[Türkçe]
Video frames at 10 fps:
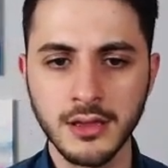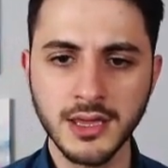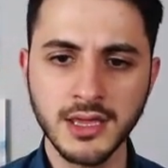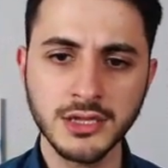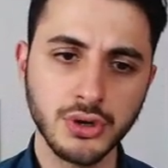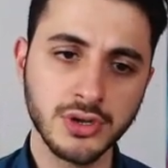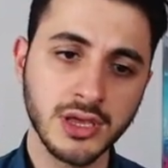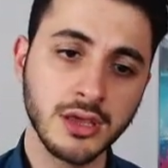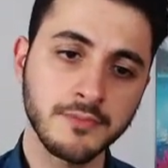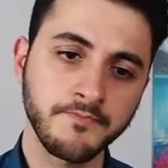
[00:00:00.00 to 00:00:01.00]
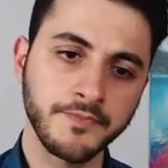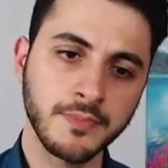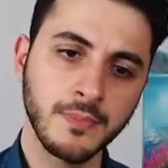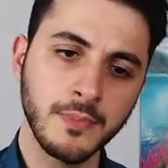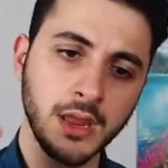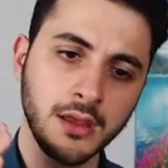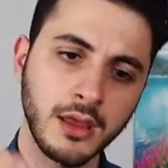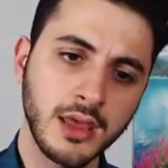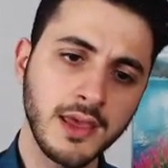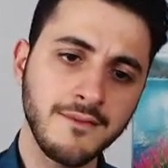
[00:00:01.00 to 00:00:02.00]
İkinci örnek.
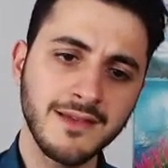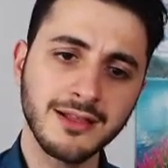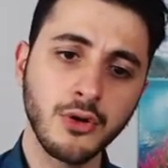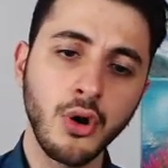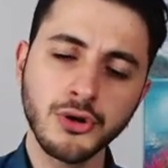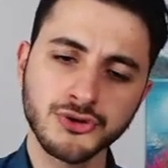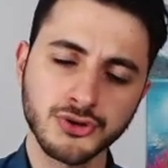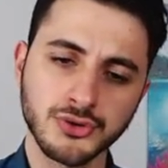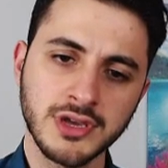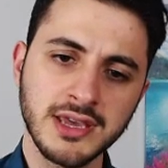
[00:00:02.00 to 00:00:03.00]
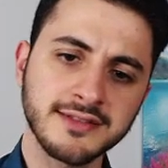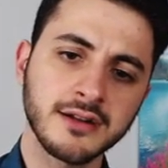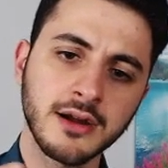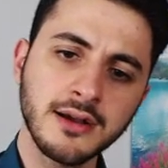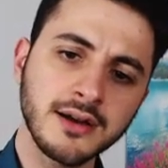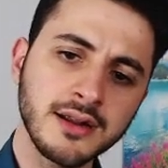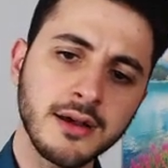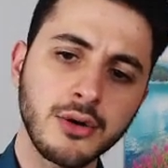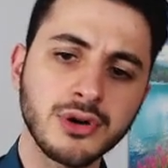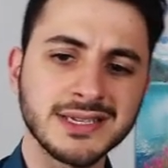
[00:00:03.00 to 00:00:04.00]
He will go to either Ankara
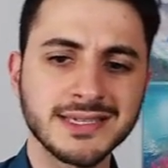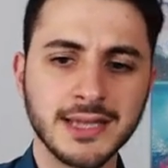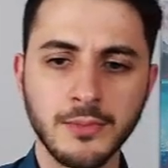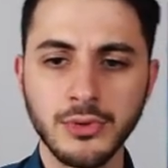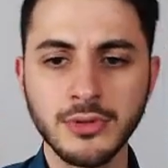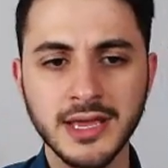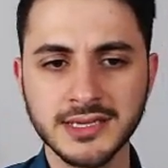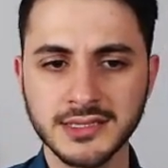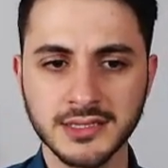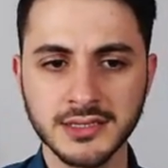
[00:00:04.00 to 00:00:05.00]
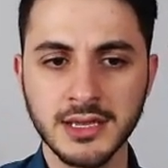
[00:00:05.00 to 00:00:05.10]
or Istanbul next year.